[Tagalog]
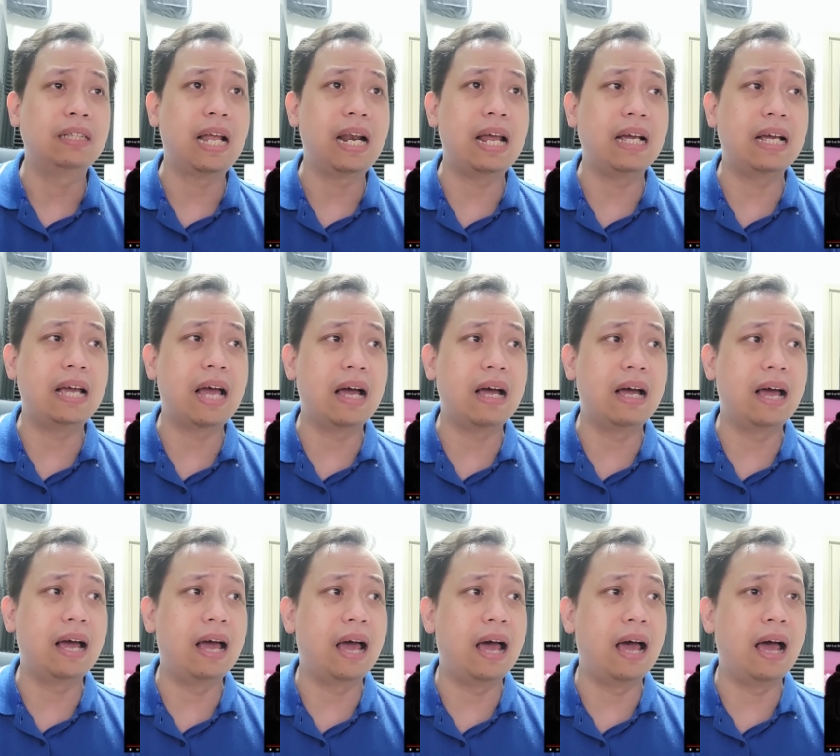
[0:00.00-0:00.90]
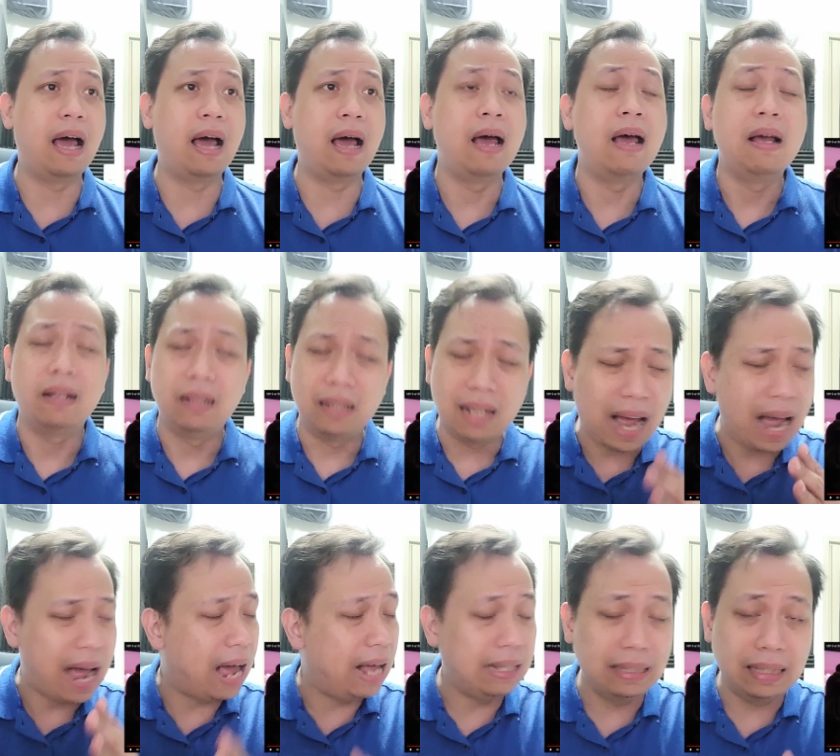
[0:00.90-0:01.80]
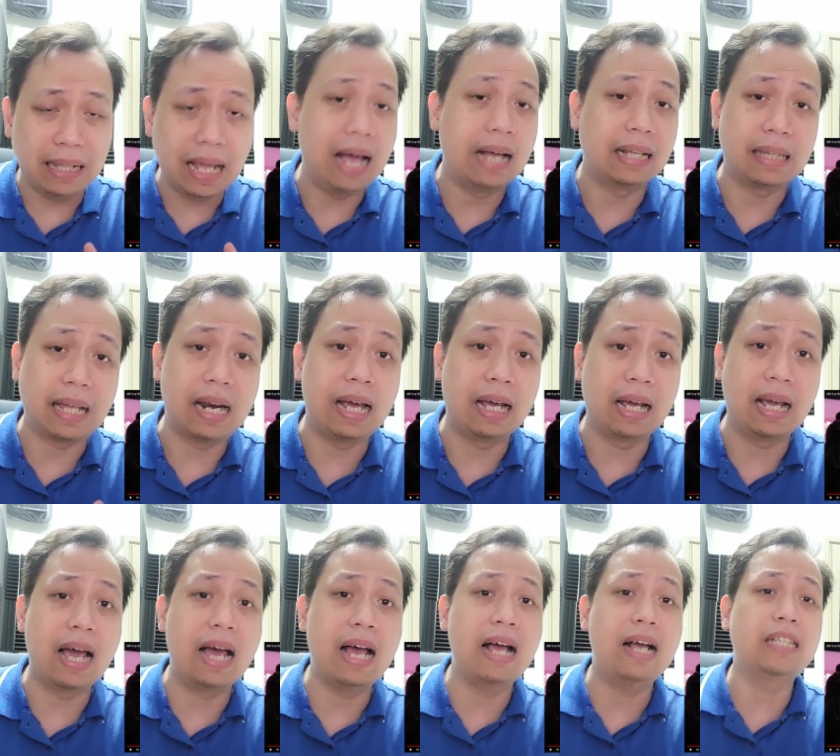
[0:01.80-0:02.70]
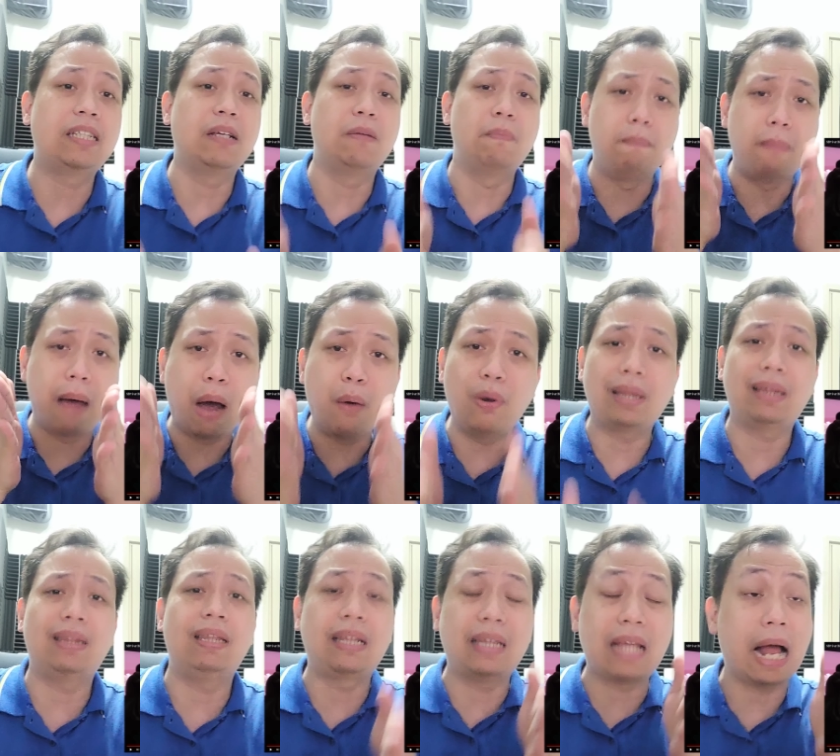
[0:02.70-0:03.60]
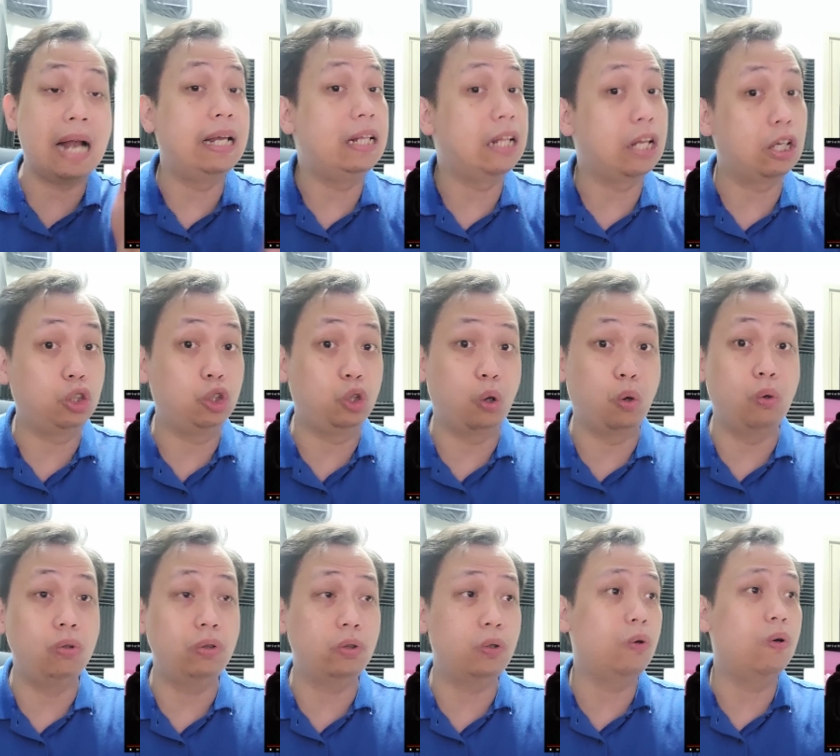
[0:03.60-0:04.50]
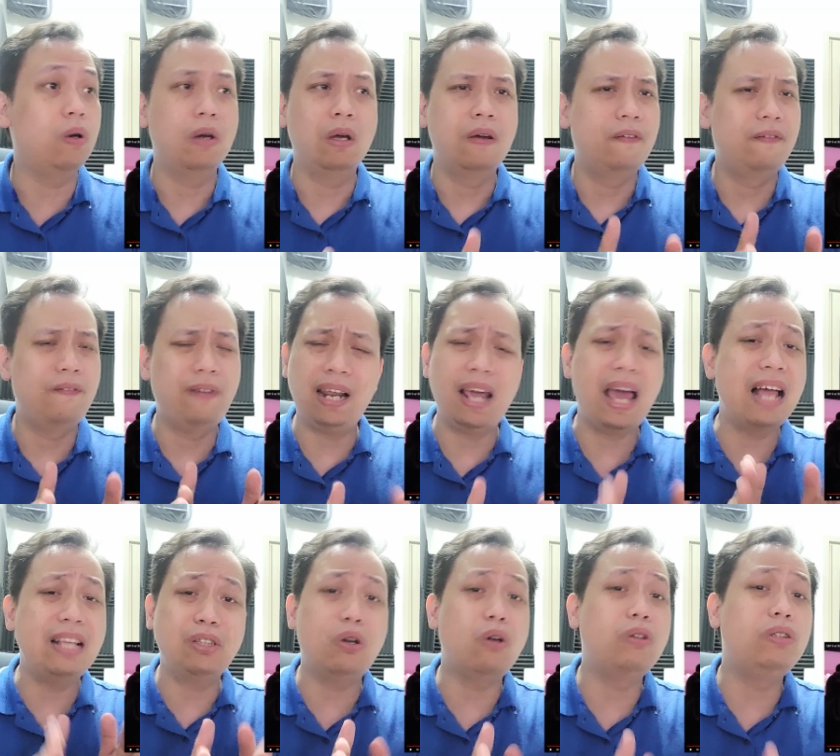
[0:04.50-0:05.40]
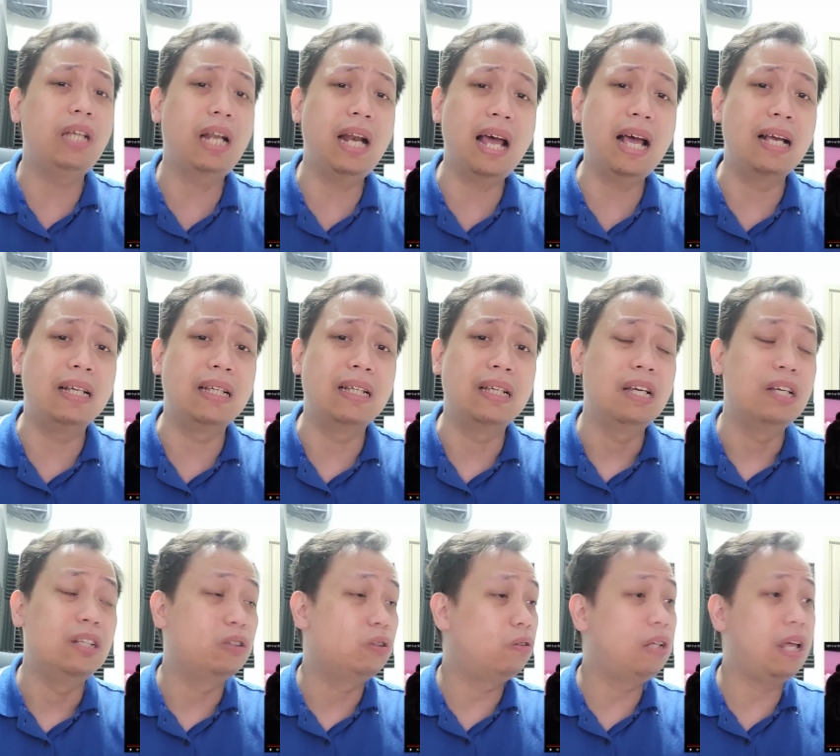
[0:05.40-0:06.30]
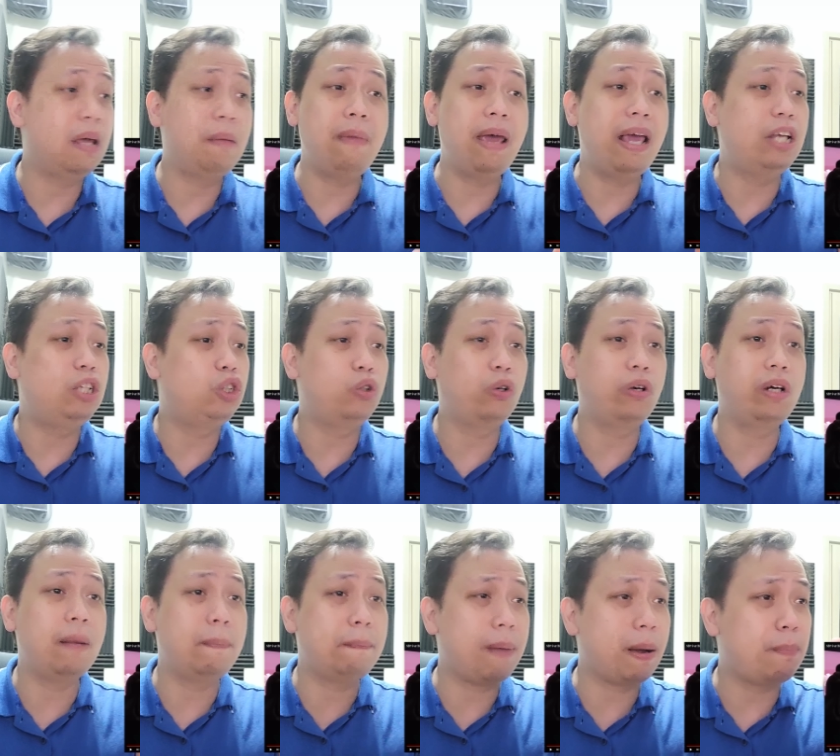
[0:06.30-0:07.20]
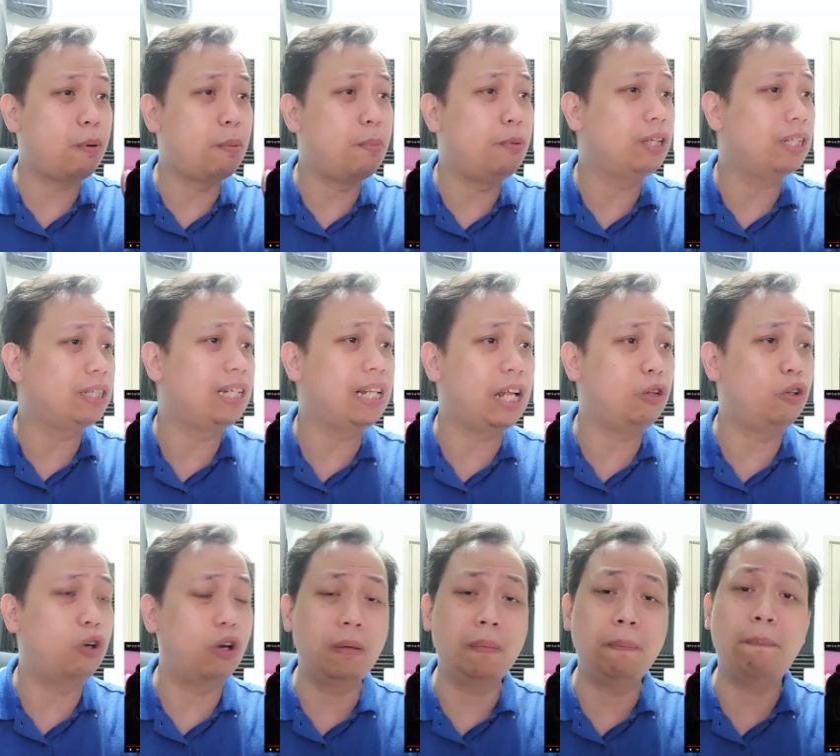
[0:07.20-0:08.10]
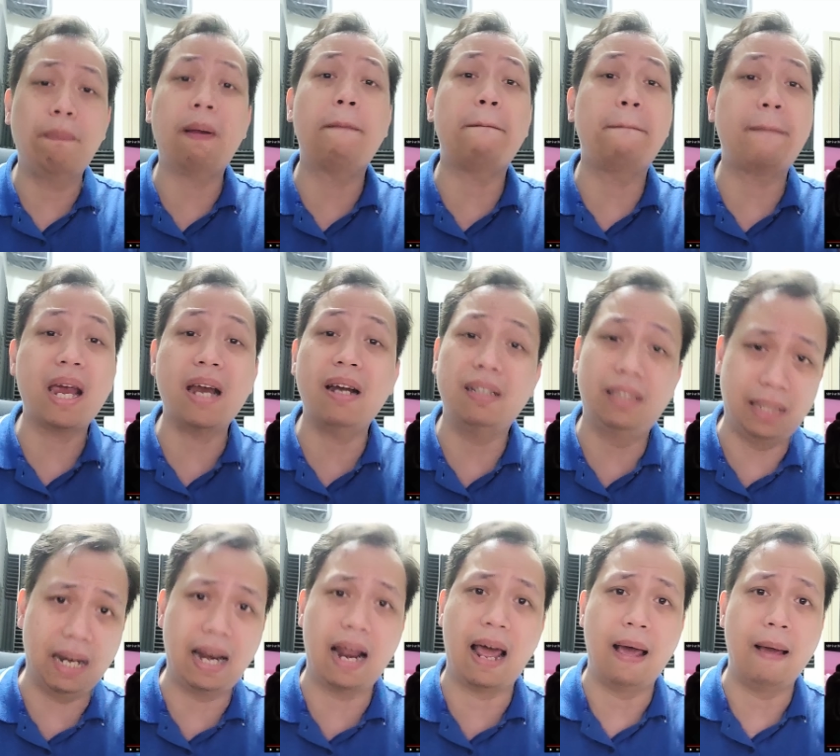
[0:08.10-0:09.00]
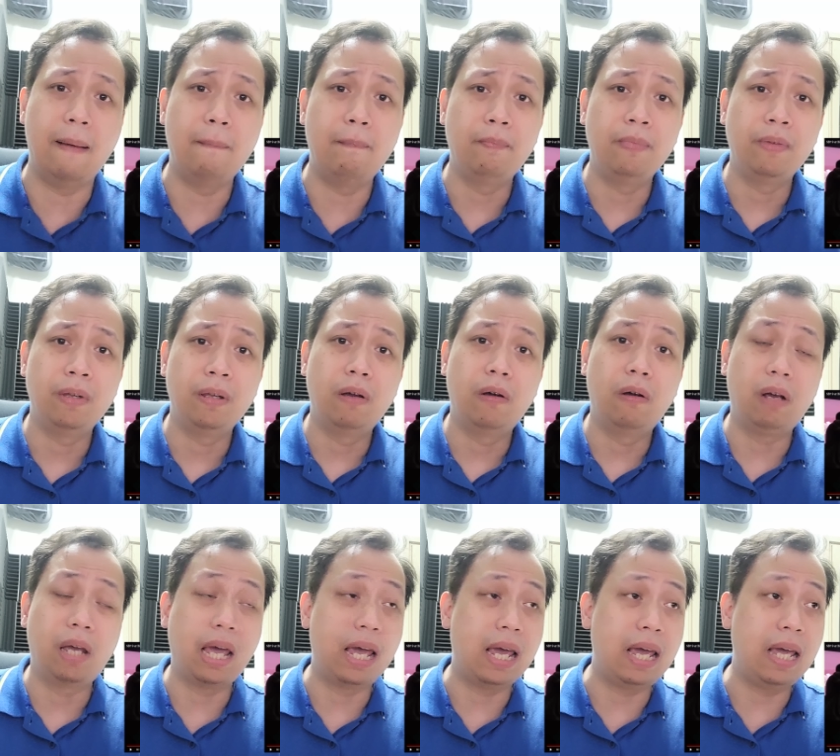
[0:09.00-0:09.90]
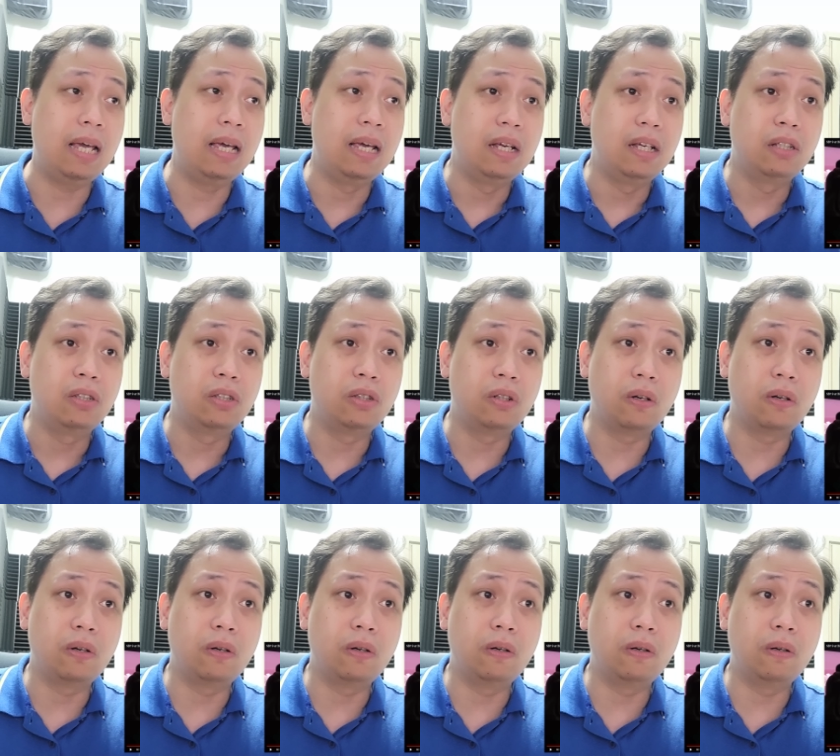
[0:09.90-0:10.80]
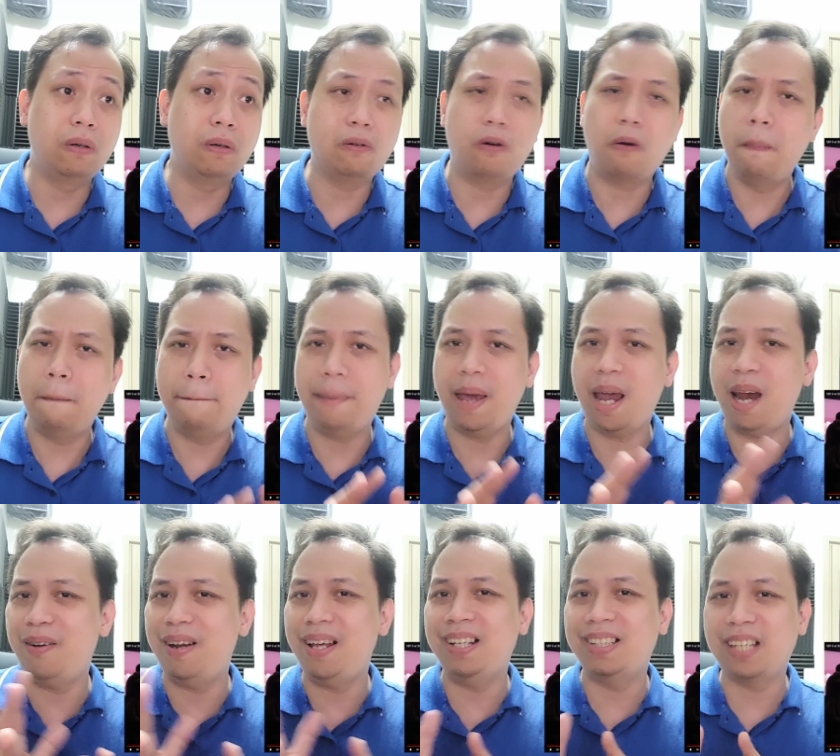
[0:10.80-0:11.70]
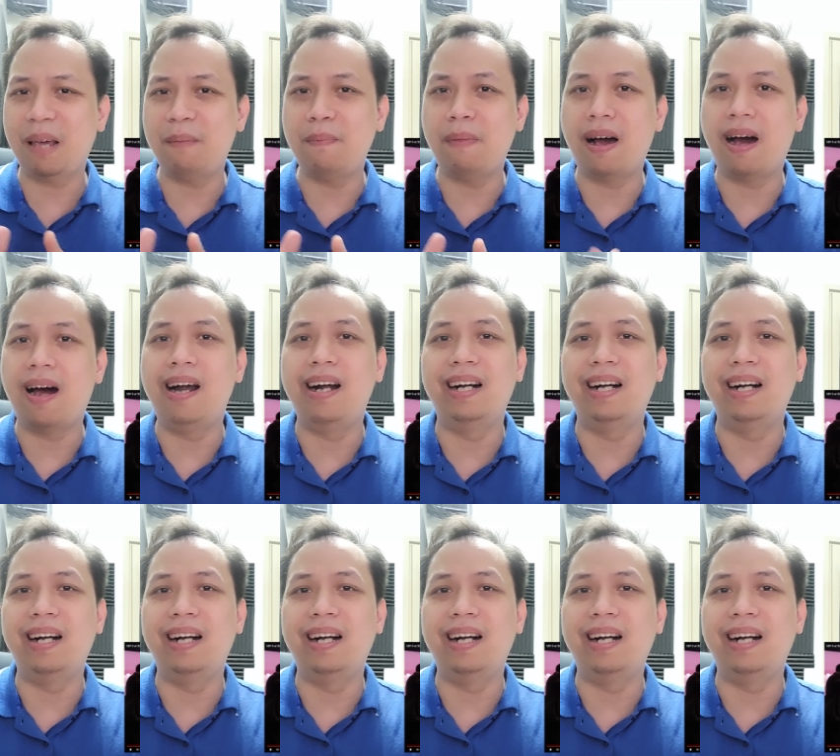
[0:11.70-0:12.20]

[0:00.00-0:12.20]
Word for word: talagang uh, nakahanda talaga sa bawat detalye ng show. So, very hands-on sila. So they make sure na pag pumunta sila doon, prepared sila. Okay? So comparing sa ibang